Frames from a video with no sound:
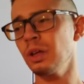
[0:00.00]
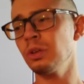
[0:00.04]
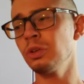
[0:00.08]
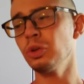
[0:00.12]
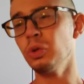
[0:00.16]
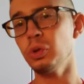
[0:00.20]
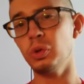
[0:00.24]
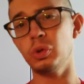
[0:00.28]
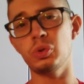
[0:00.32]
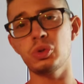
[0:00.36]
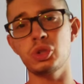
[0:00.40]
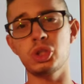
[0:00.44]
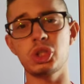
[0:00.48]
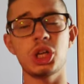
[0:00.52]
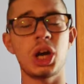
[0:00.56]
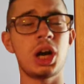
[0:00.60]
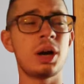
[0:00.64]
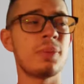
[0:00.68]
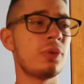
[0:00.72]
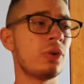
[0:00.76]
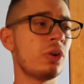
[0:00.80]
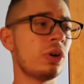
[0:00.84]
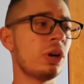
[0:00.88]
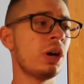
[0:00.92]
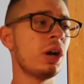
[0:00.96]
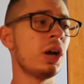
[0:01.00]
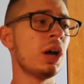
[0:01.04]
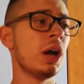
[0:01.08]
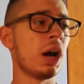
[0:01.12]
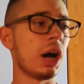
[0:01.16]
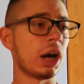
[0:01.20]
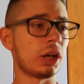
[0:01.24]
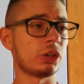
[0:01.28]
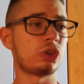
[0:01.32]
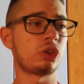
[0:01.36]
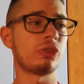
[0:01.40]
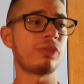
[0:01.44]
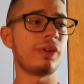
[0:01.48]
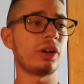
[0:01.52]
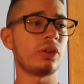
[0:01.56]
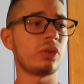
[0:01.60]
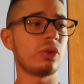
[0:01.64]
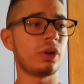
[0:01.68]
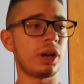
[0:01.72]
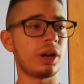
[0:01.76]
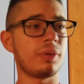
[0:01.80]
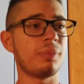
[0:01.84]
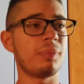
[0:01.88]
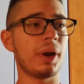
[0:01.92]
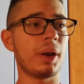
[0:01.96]
non riusciamo a trovare un
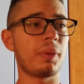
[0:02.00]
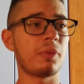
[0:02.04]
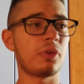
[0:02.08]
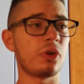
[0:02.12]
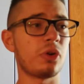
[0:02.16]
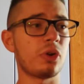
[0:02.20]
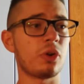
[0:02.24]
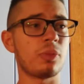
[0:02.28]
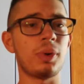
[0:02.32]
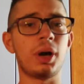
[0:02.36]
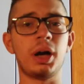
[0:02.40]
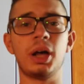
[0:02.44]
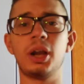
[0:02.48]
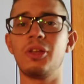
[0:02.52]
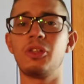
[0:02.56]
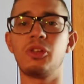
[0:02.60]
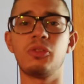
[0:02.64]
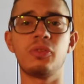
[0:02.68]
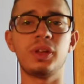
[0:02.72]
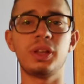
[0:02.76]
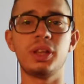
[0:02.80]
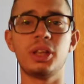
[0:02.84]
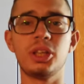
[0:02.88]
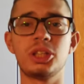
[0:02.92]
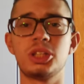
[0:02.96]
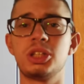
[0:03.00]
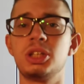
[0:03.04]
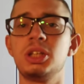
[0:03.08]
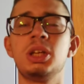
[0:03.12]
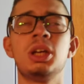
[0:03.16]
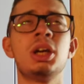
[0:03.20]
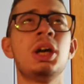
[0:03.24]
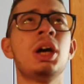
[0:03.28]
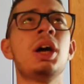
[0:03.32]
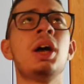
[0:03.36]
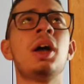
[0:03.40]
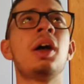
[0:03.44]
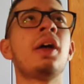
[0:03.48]
gran premio normale dove dici